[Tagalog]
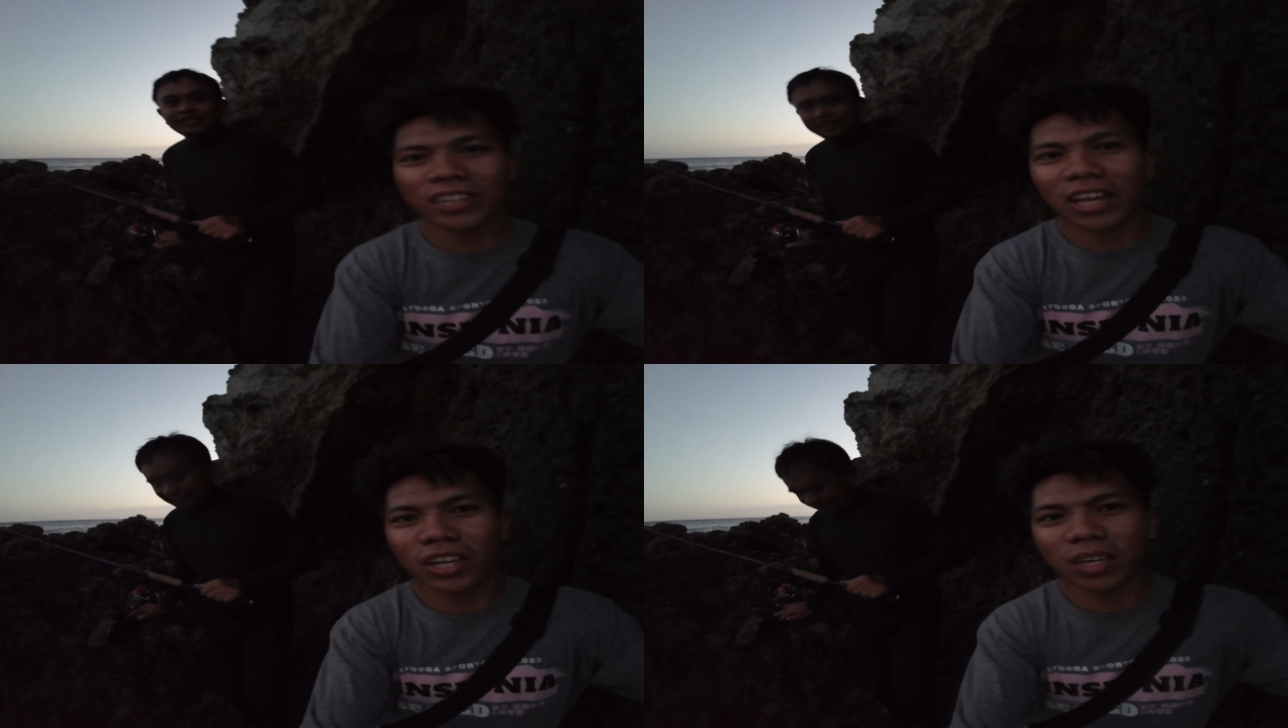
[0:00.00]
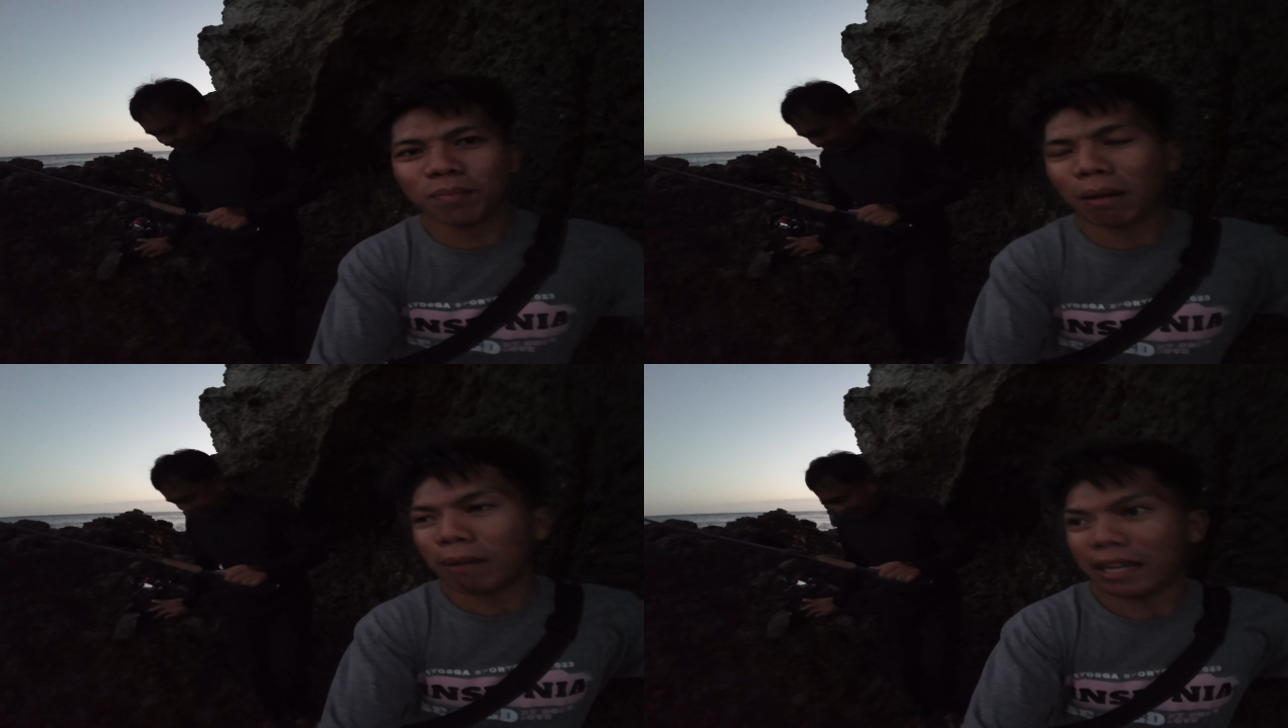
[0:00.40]
Tayo
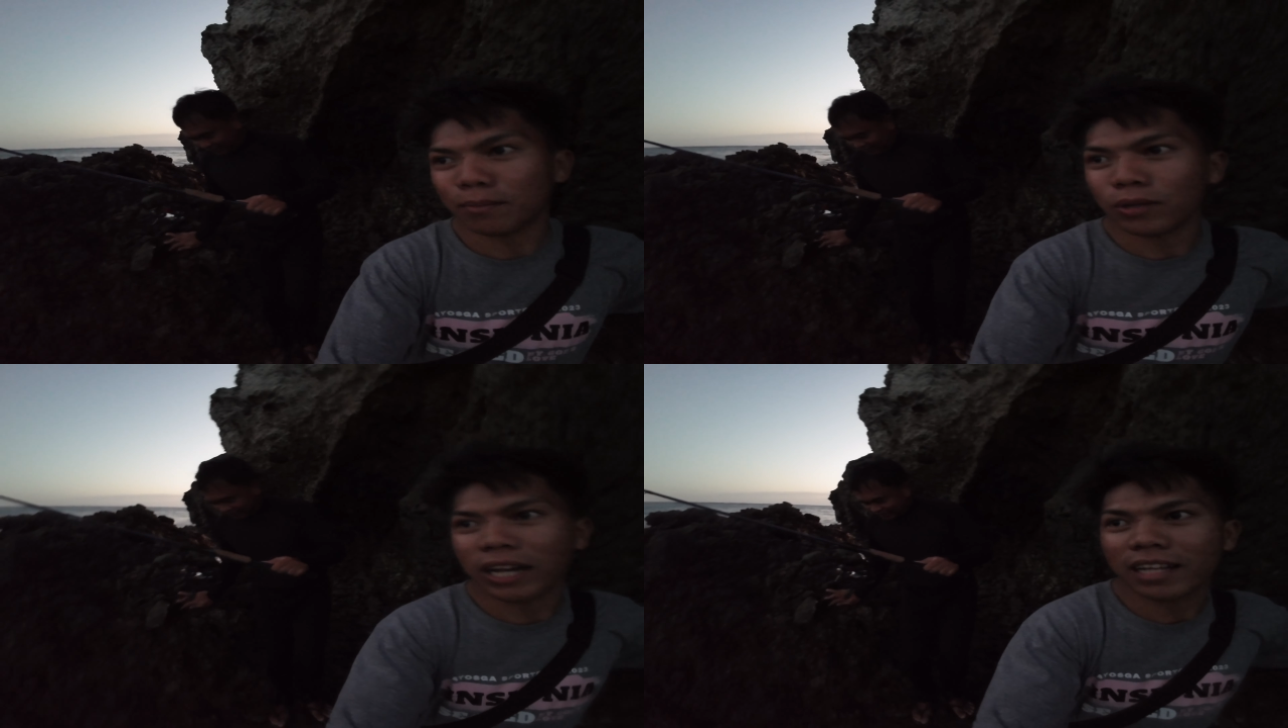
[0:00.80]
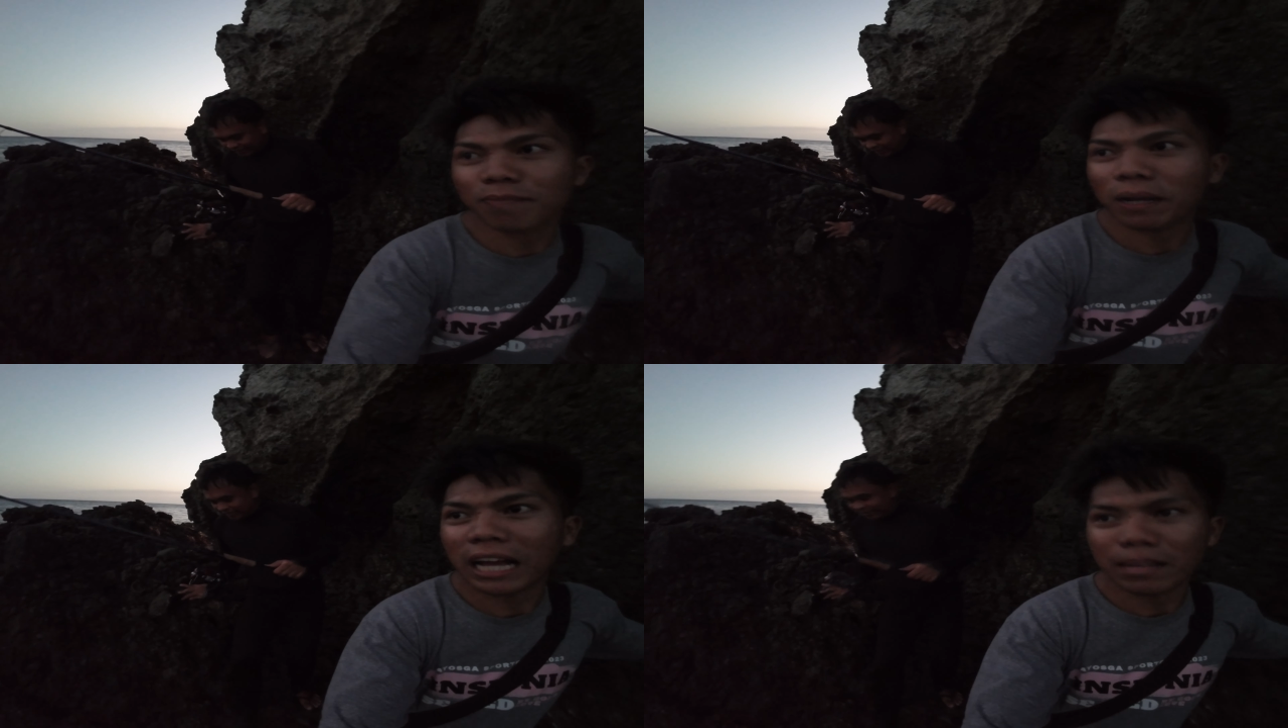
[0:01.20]
babalik muna at
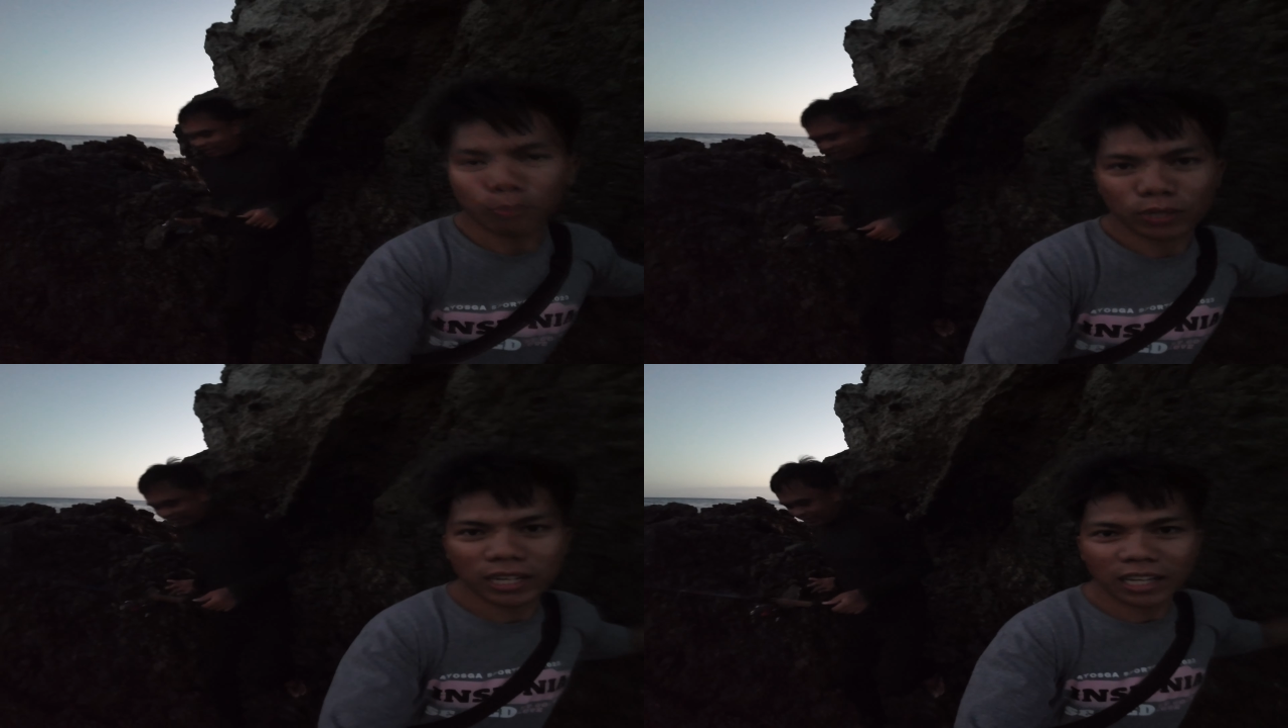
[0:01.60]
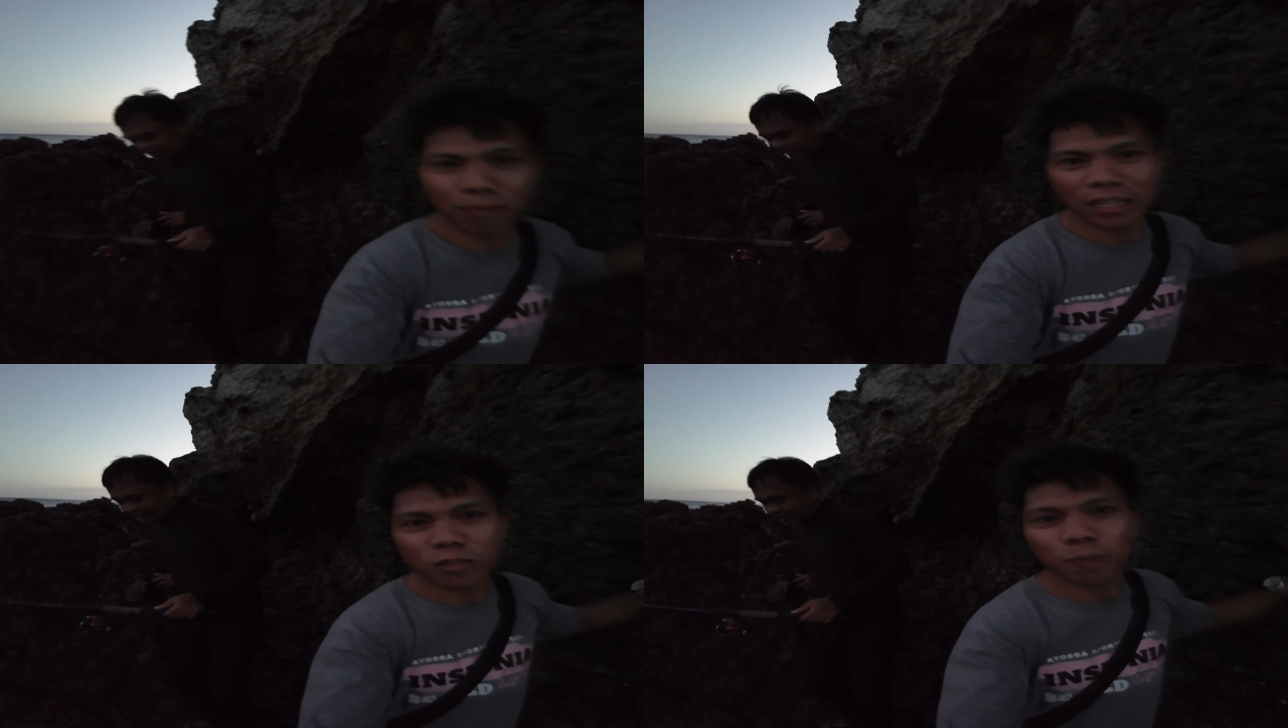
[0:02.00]
maghanap muna ng
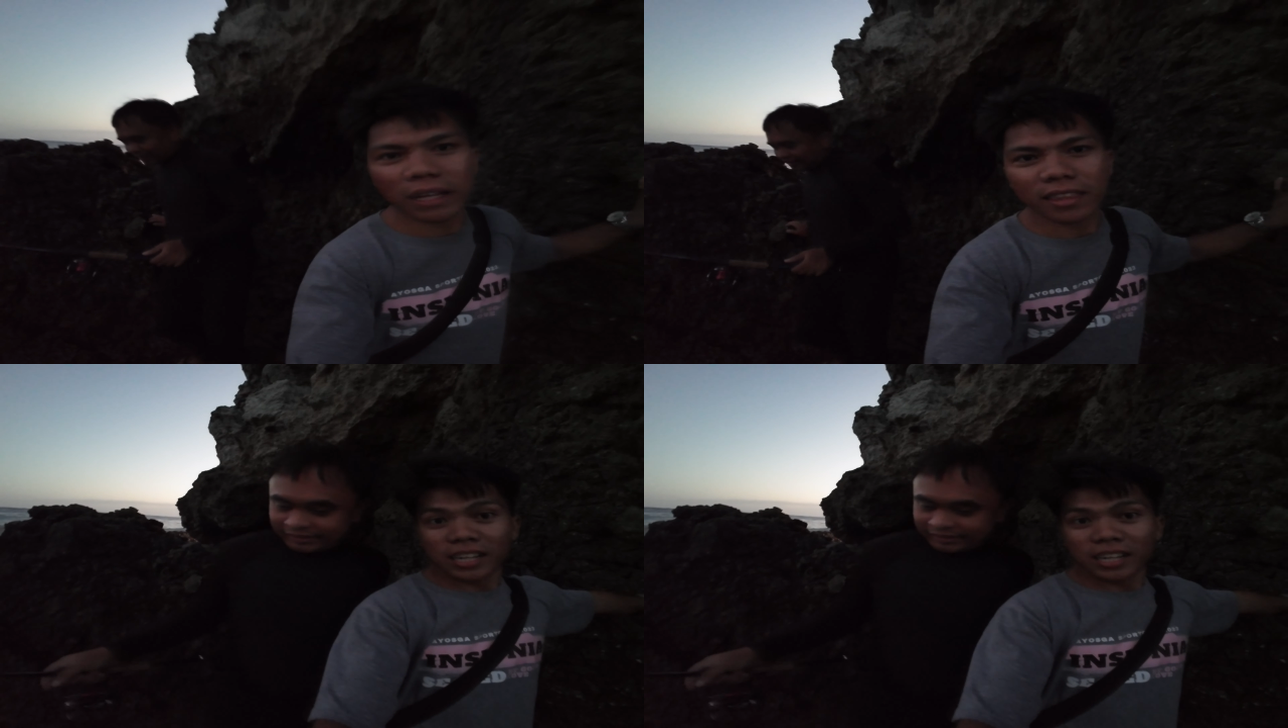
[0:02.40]
ibang spot.